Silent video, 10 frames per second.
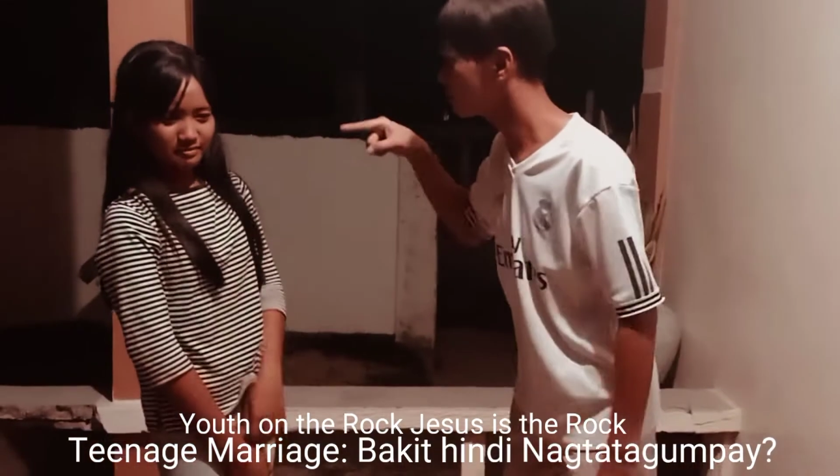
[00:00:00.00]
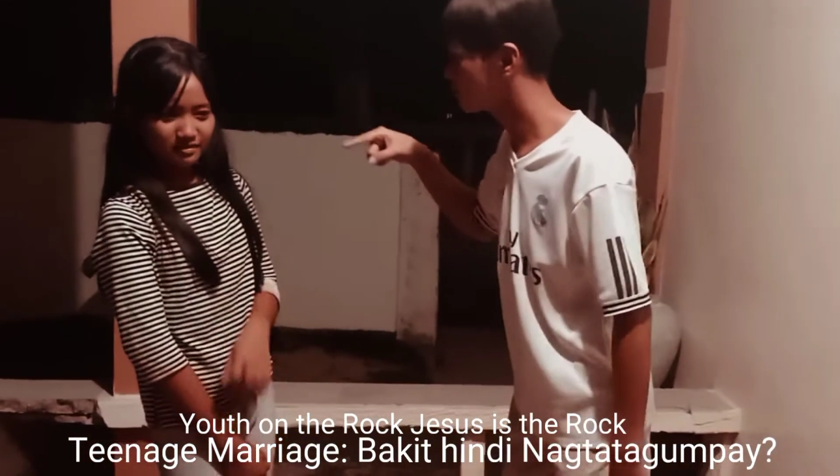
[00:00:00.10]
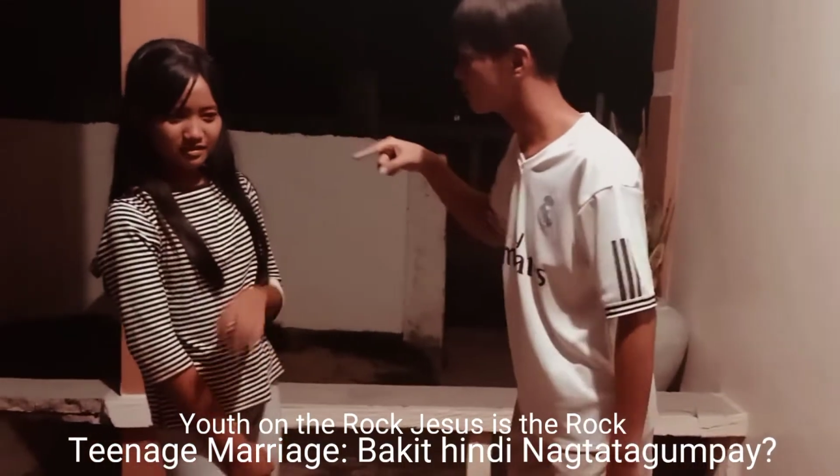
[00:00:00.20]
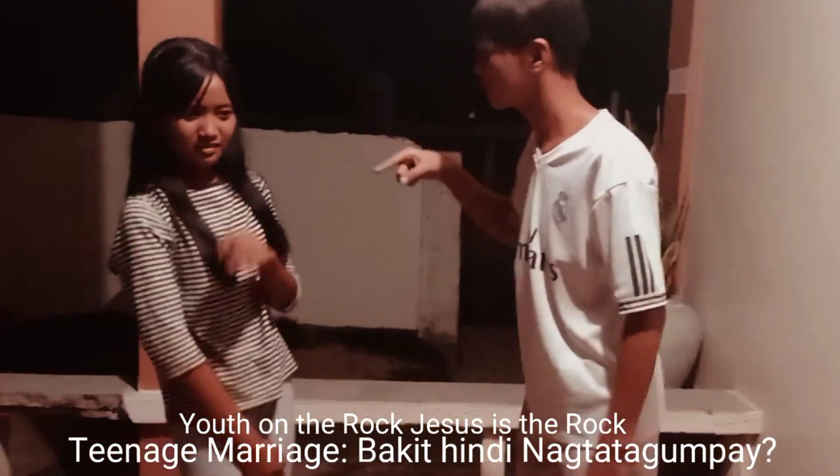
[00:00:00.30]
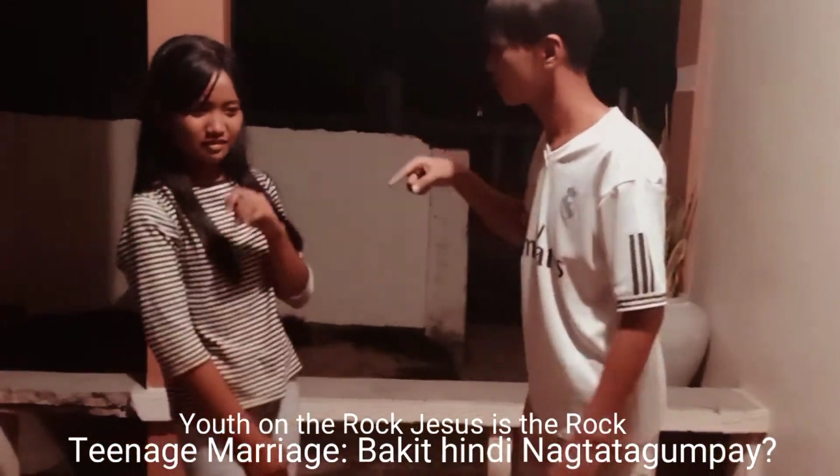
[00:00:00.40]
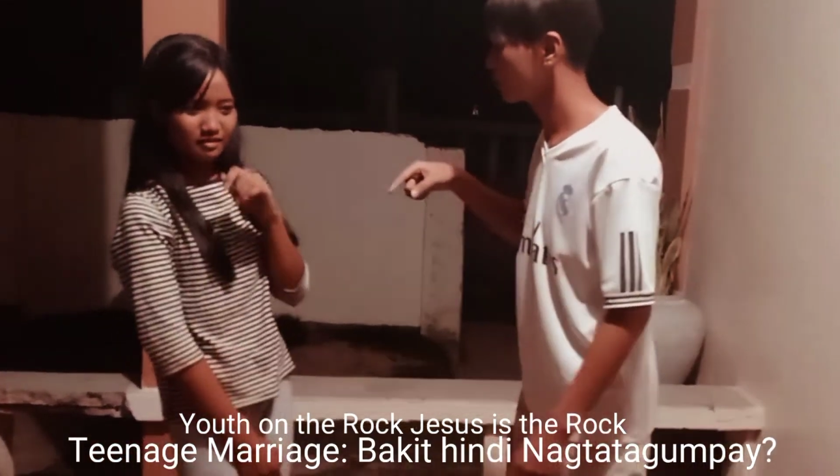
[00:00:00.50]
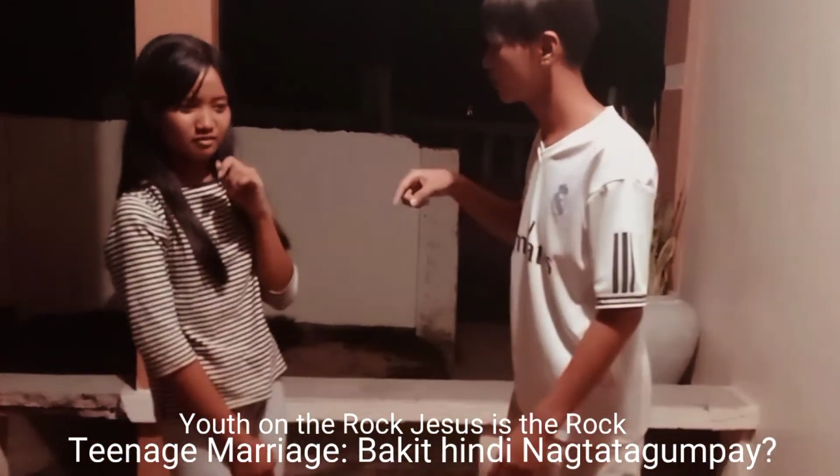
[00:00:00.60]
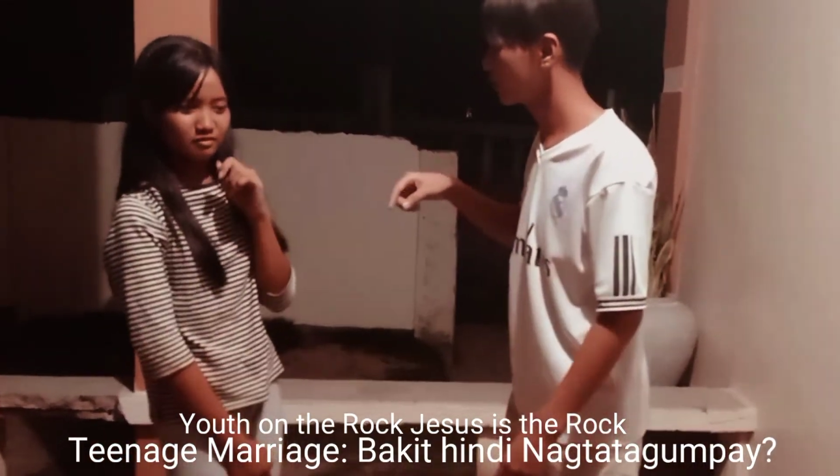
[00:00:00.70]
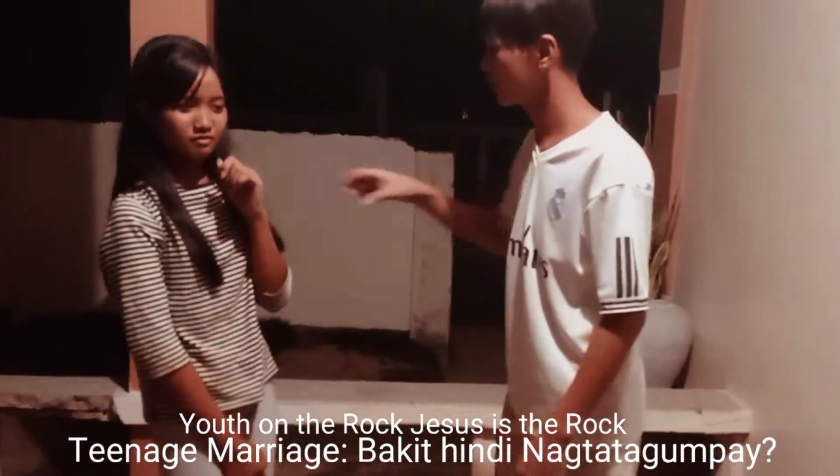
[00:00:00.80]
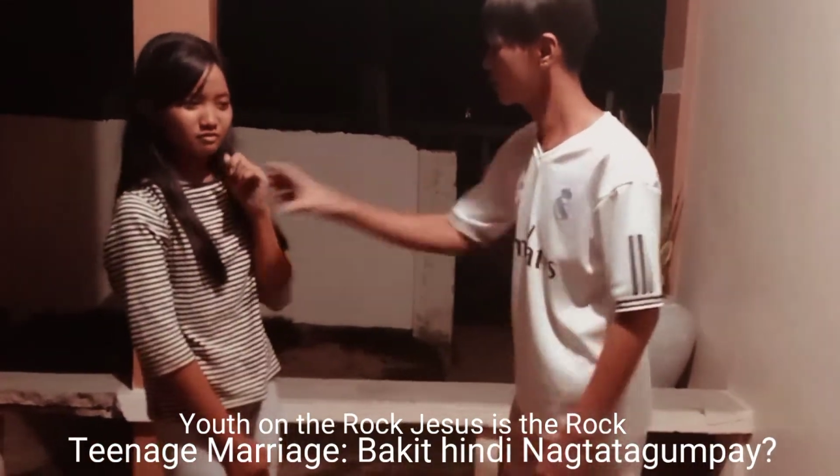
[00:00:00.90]
here.
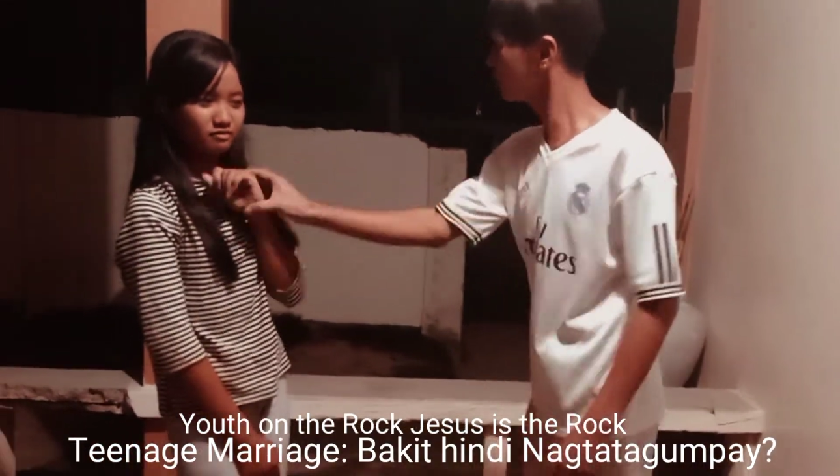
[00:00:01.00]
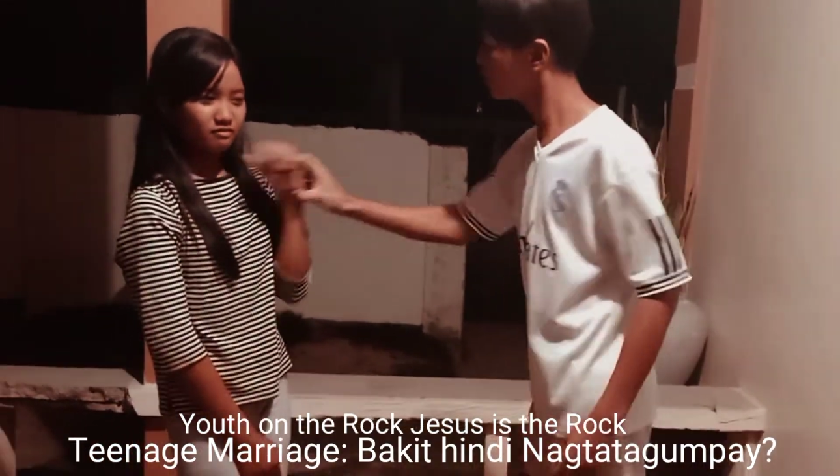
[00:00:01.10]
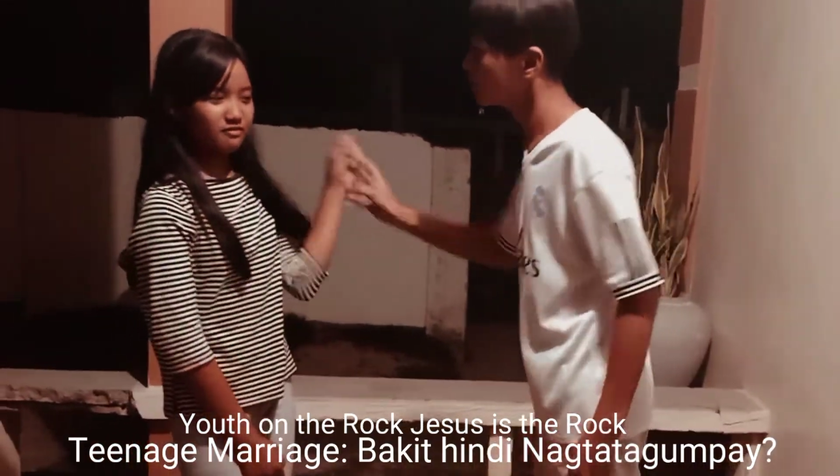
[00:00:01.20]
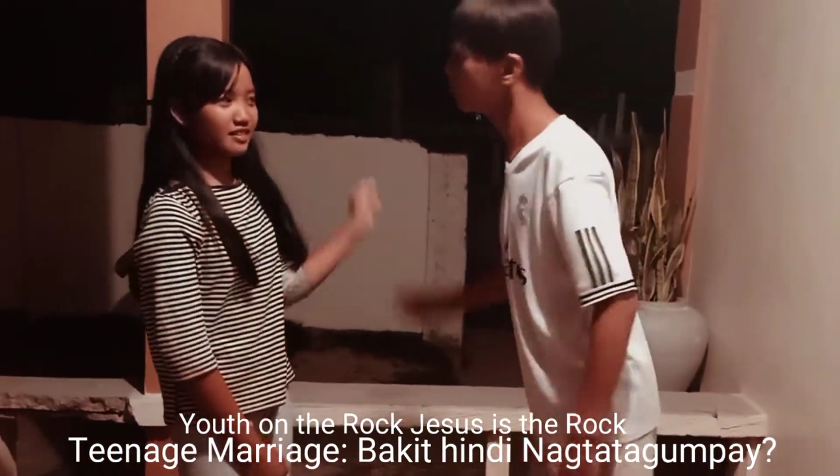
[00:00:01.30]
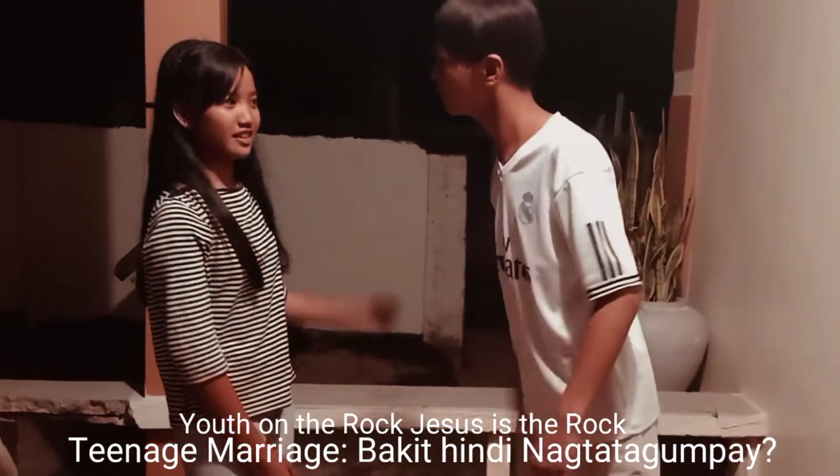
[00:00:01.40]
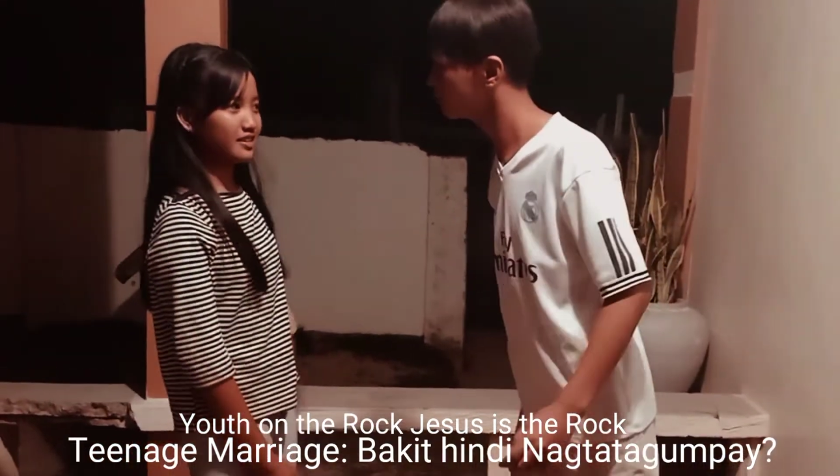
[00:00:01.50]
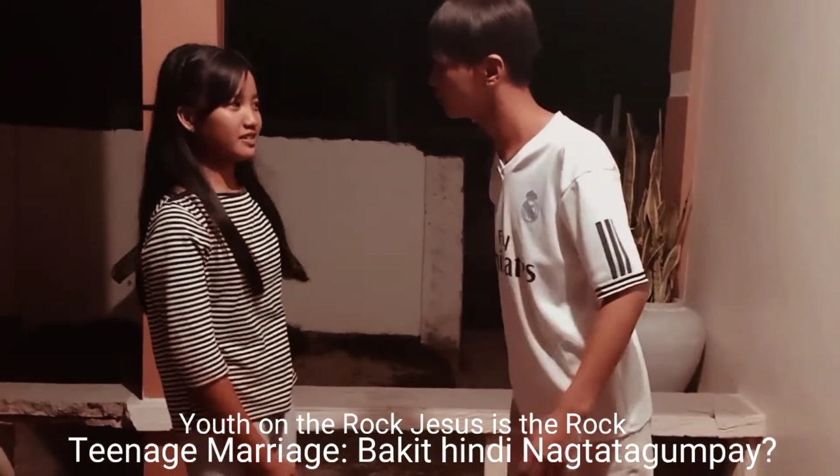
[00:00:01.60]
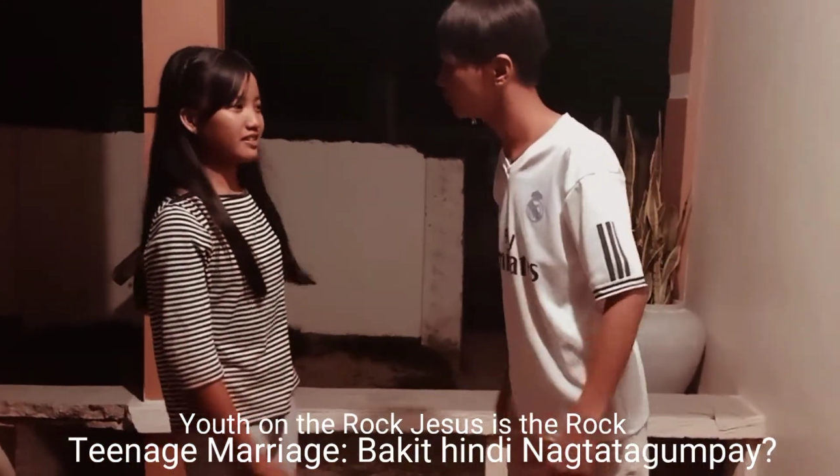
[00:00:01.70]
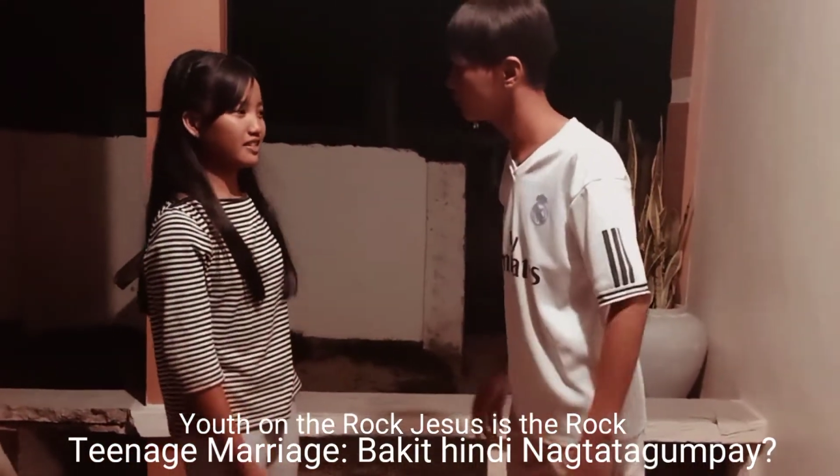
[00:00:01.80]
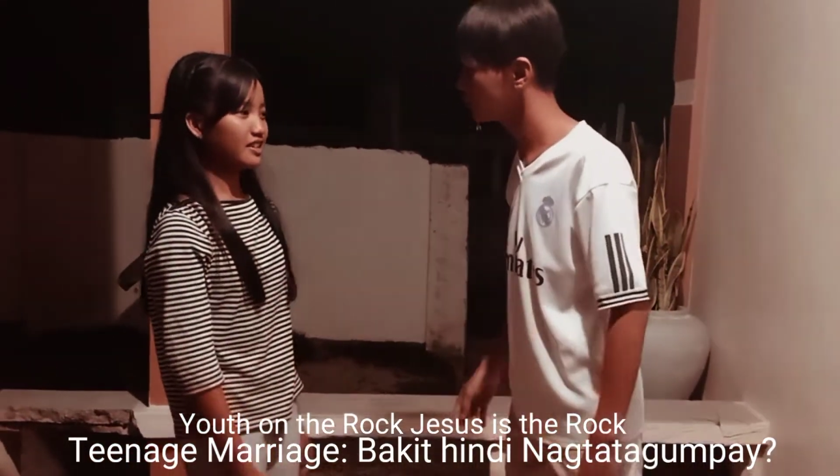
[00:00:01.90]
Yes,
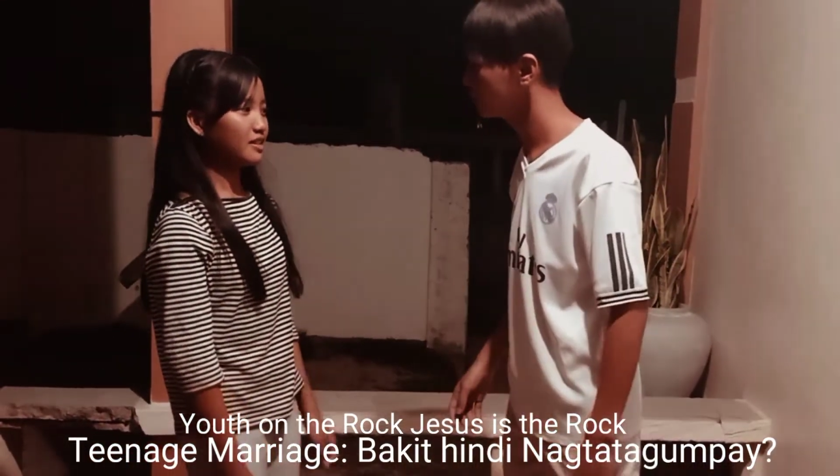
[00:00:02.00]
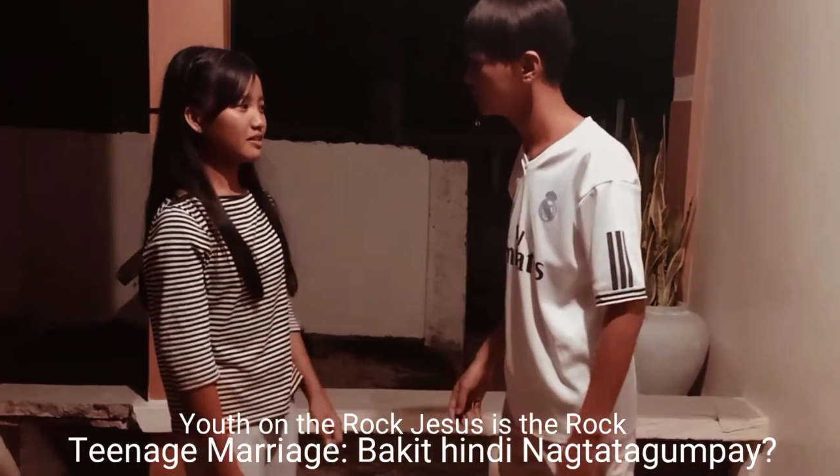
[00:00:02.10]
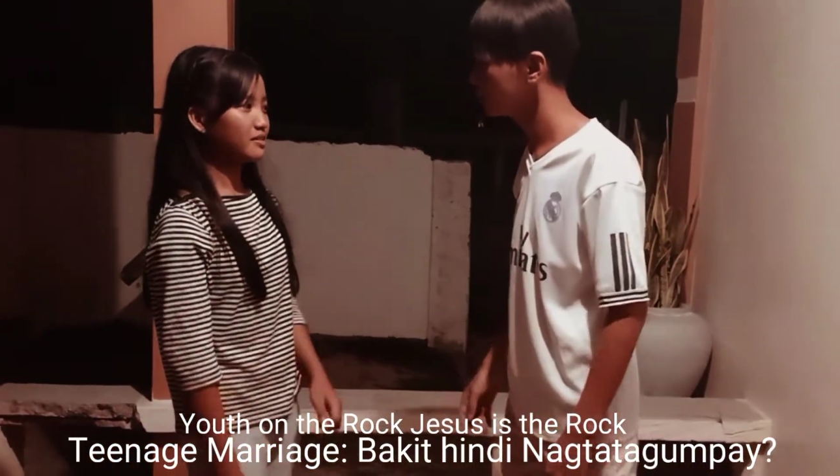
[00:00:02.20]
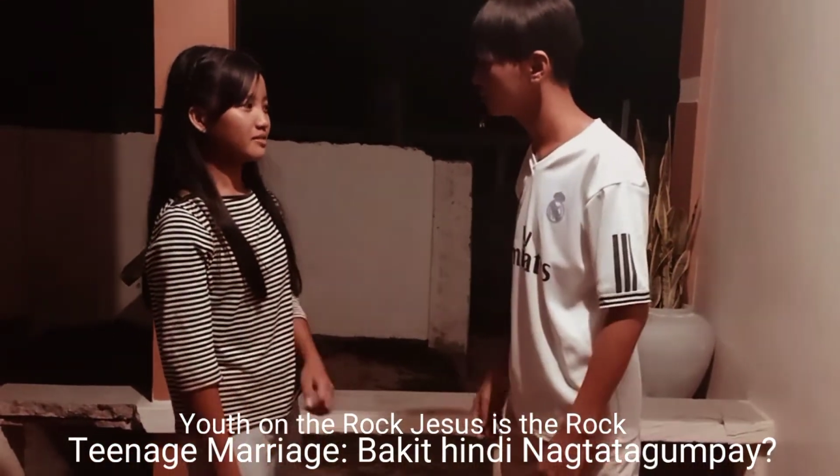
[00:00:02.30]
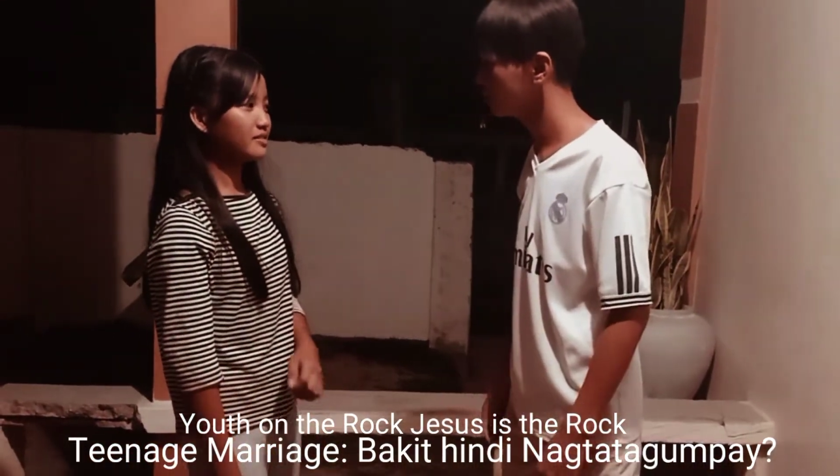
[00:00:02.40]
totoo,